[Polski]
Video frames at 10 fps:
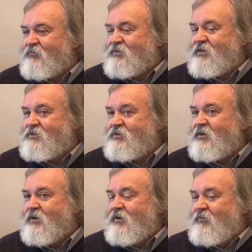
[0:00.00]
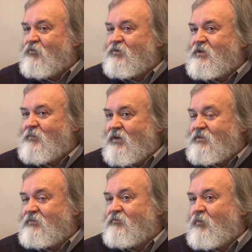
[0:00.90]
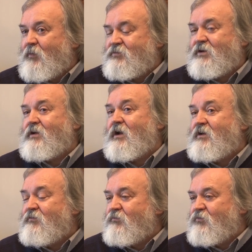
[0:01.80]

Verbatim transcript: w części funkcję magazynu, bo mamy np. archiwum